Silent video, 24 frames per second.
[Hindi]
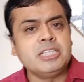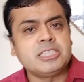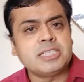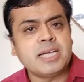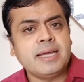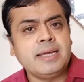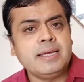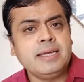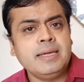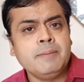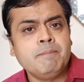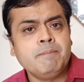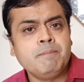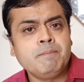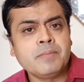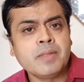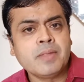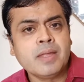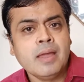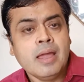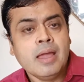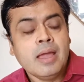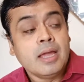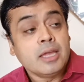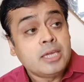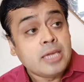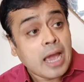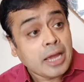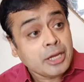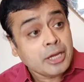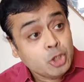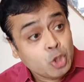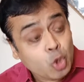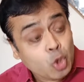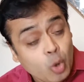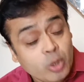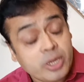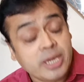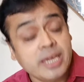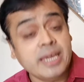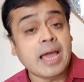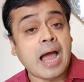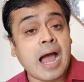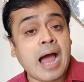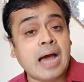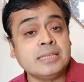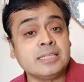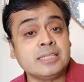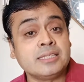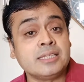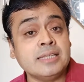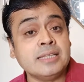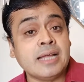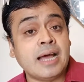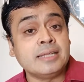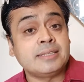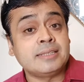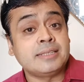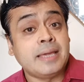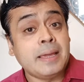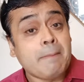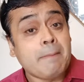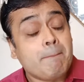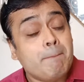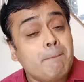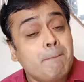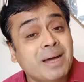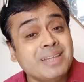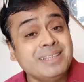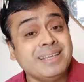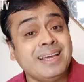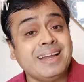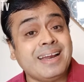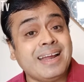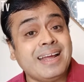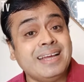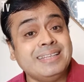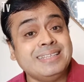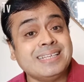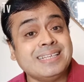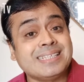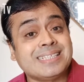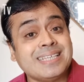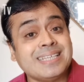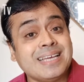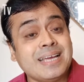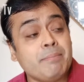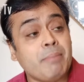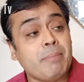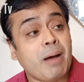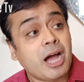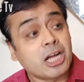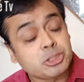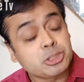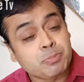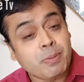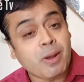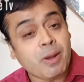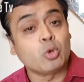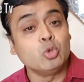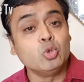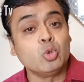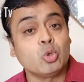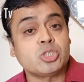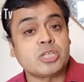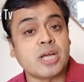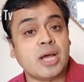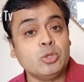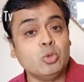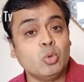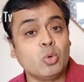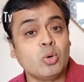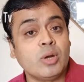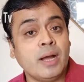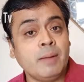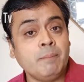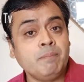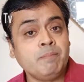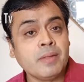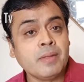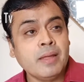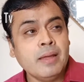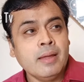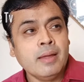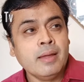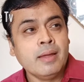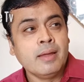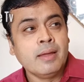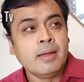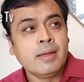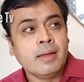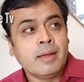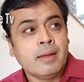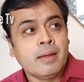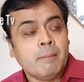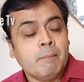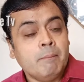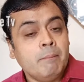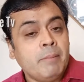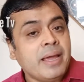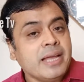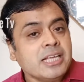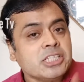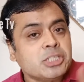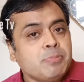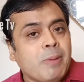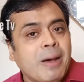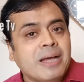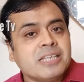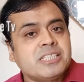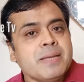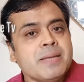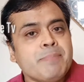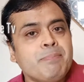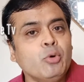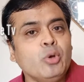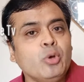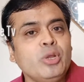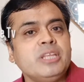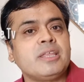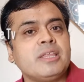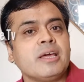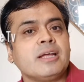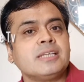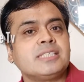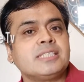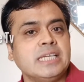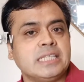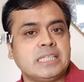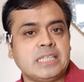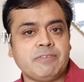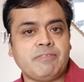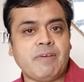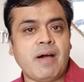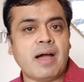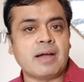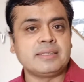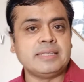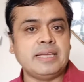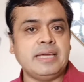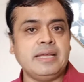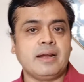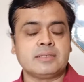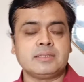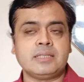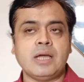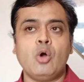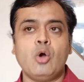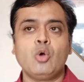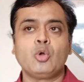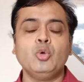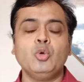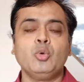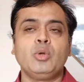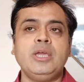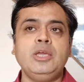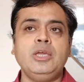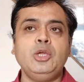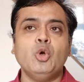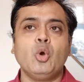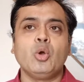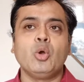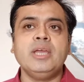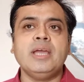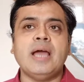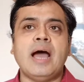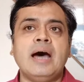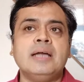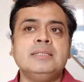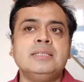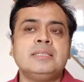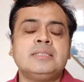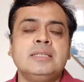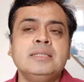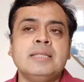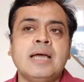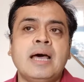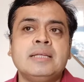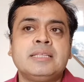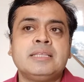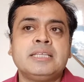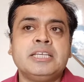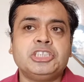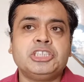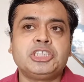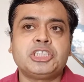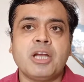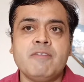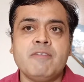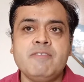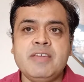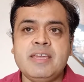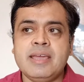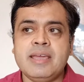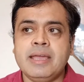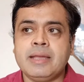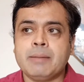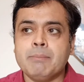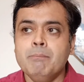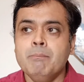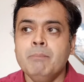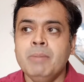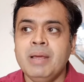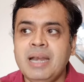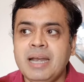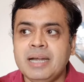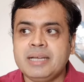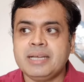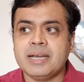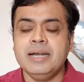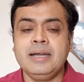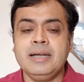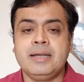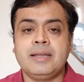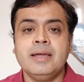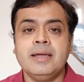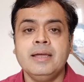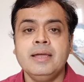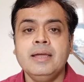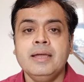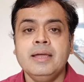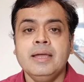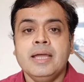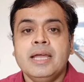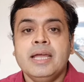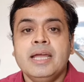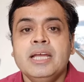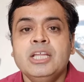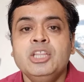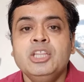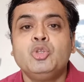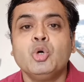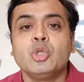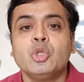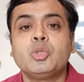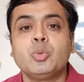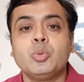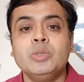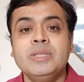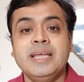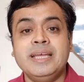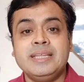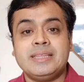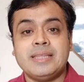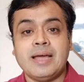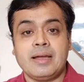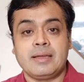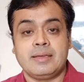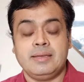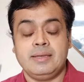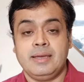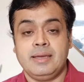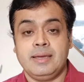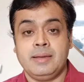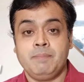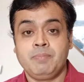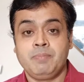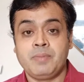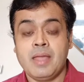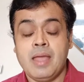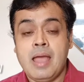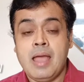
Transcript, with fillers: मिल जाएगी क्या योगी आदित्यनाथ के बने रहने से भाजपा को नुकसान होगा मैं इस बात से पूरी तरह से इतफाक नहीं रखता हूं क्योंकि योगी आदित्यनाथ की छवि एक मिलिटेंट हिंदुत्व नेता की है